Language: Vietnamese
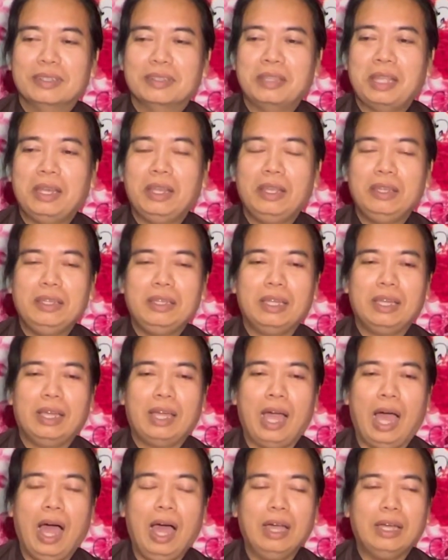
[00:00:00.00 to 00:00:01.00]
ta nói à,
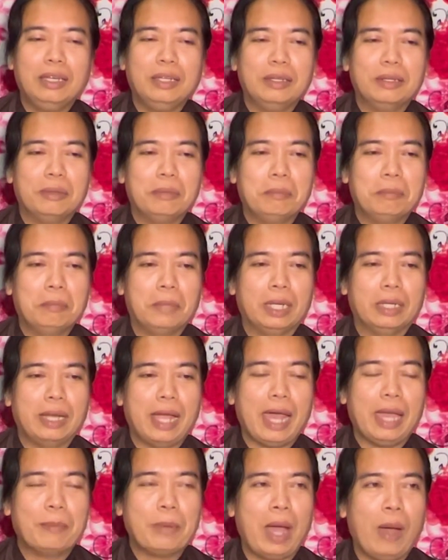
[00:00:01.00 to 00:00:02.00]
hỏi cái này mình
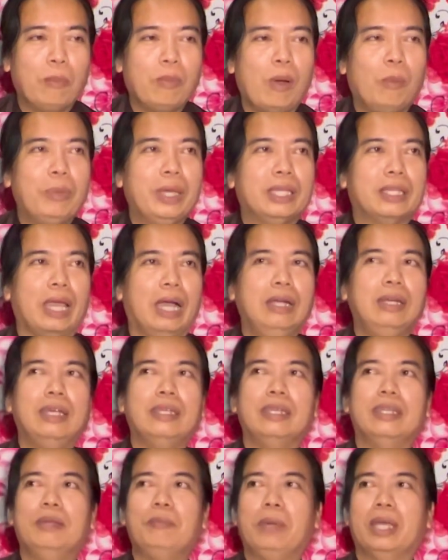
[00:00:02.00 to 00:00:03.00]
ai mà học không biết chữ
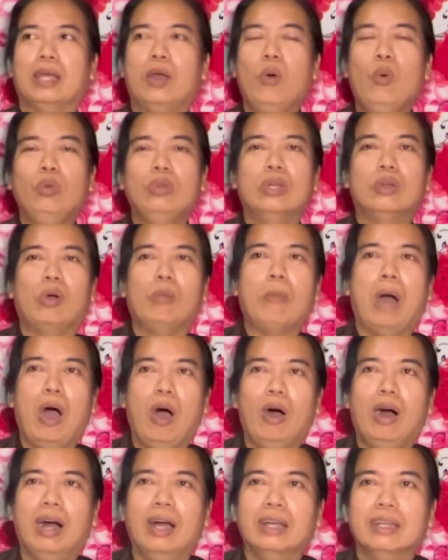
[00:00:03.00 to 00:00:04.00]
hay gì đó mày ngu như con
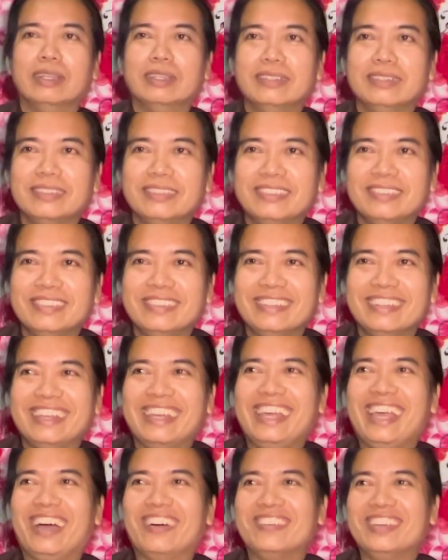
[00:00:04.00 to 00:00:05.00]
bò
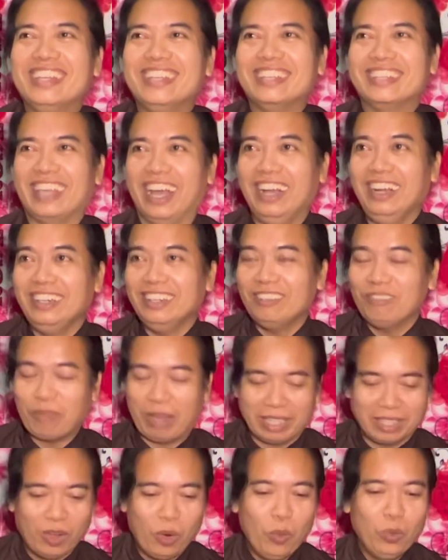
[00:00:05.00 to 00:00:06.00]
thấy không chửi nó
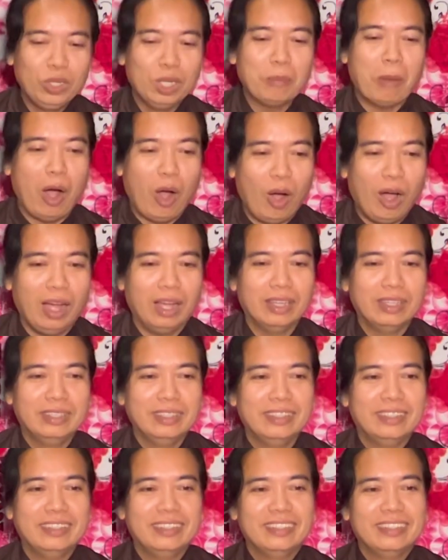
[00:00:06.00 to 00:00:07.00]
mày ngu như bò
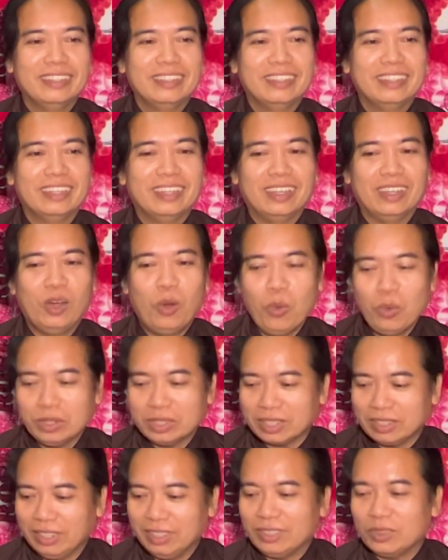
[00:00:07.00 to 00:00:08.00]
uống
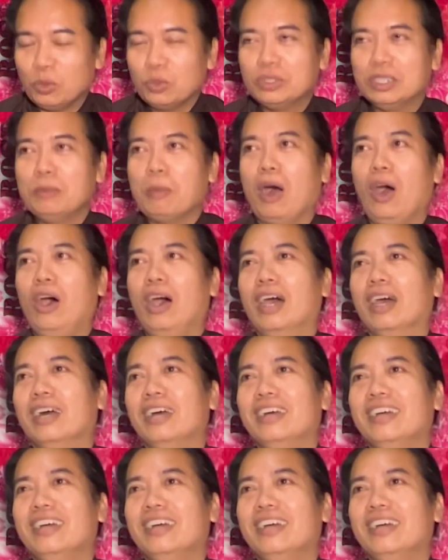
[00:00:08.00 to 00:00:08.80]
sữa thì uống sữa bò